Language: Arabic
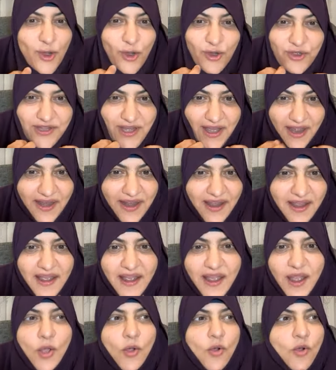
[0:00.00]
كان يقتل
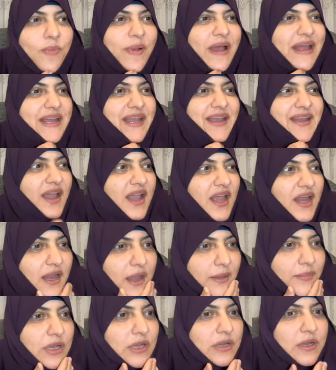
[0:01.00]
وبعد كده
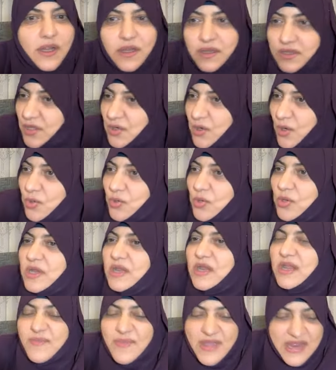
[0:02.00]
كان كمان طلعوا
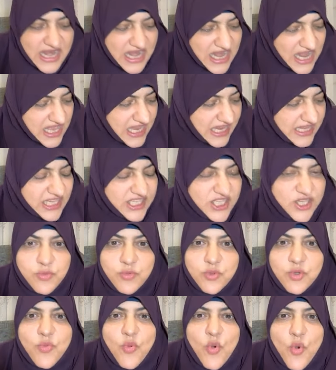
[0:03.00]
الايمان الذي
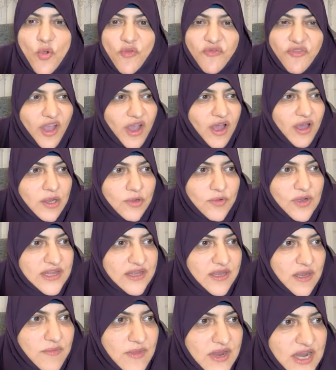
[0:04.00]
اكتسبتموه في
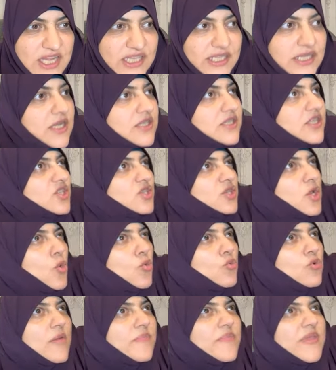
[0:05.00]
خلوات المنازل
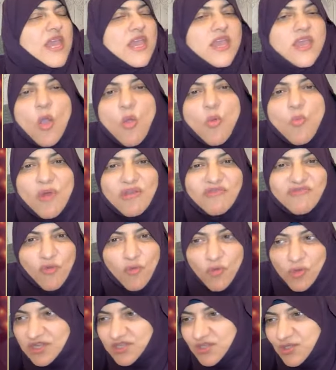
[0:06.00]
تصدحون به يوما
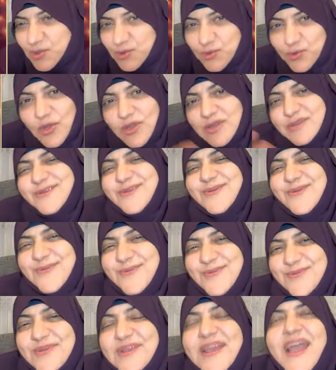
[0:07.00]
فوق السطوح
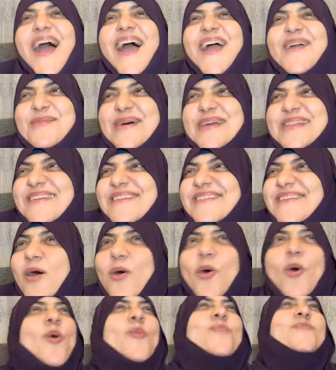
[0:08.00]
طلعوا يا عباد
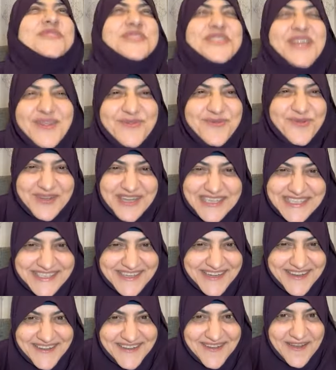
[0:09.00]
الله قوموا اشهدوا
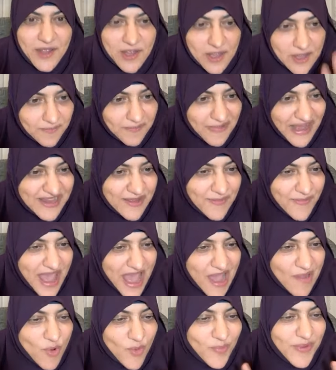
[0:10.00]
نصر الله بعد
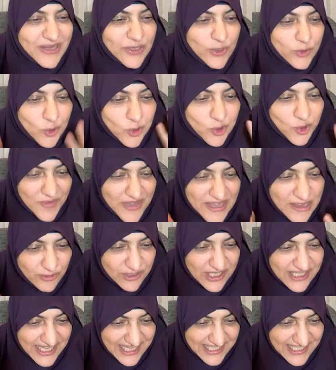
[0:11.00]
ما قاموا بعد
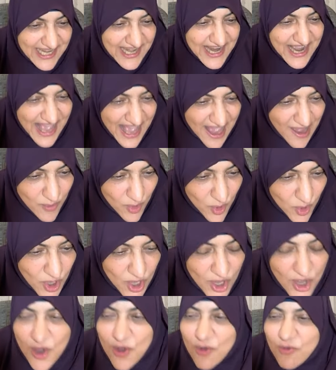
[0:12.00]
309 سنه قاموا
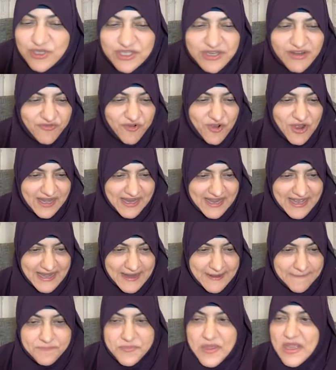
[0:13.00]
وشافوا
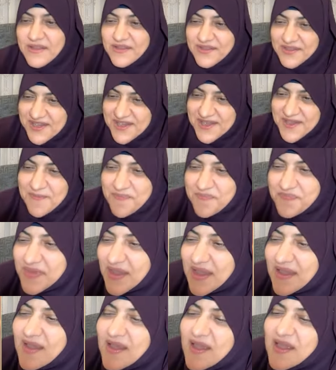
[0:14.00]
هالكلام طيب